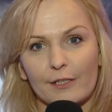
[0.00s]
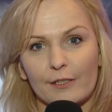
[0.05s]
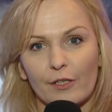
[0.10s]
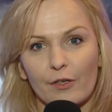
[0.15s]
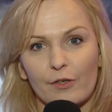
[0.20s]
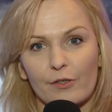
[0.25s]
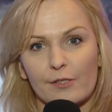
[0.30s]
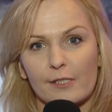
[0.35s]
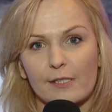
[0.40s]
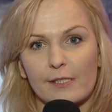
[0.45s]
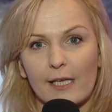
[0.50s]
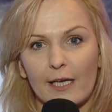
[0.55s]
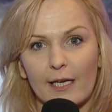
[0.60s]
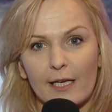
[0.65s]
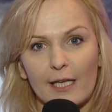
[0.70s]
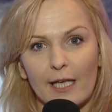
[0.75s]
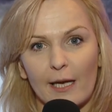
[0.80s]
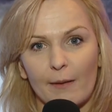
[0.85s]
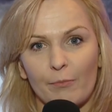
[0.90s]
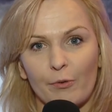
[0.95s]
do
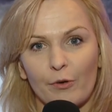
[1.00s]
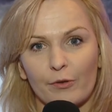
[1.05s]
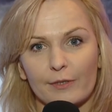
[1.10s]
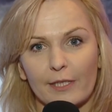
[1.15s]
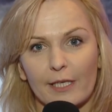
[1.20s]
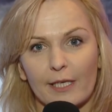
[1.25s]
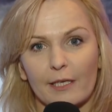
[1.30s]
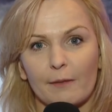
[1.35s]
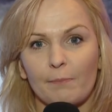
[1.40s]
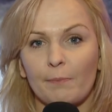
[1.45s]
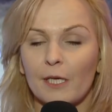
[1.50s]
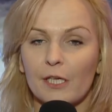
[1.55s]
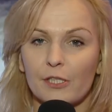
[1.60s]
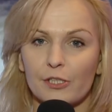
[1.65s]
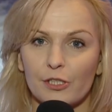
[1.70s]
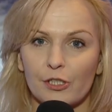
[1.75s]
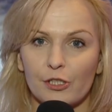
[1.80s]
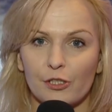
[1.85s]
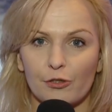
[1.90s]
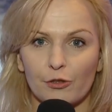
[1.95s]
Starych Jabłonek
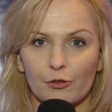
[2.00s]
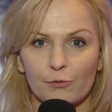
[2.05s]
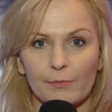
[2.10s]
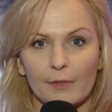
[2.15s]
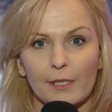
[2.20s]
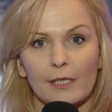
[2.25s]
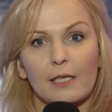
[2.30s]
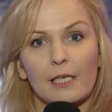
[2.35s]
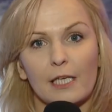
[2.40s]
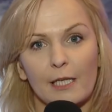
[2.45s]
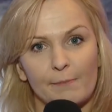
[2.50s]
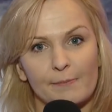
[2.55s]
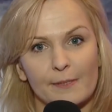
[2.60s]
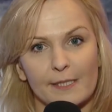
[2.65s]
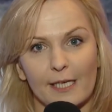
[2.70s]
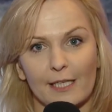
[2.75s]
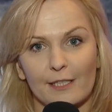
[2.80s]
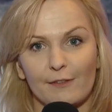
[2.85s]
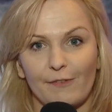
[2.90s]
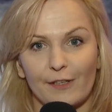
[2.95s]
1-7
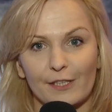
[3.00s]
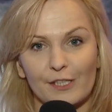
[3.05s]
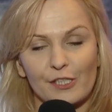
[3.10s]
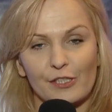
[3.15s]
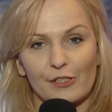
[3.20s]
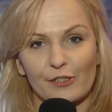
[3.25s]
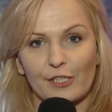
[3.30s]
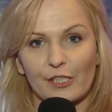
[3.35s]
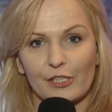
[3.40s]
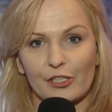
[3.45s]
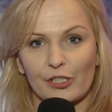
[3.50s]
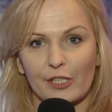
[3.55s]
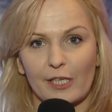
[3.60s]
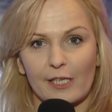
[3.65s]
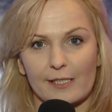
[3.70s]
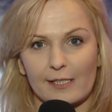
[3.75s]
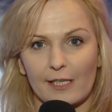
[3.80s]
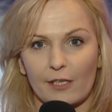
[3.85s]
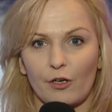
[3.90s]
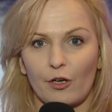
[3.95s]
lipca
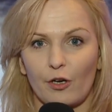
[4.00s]
2013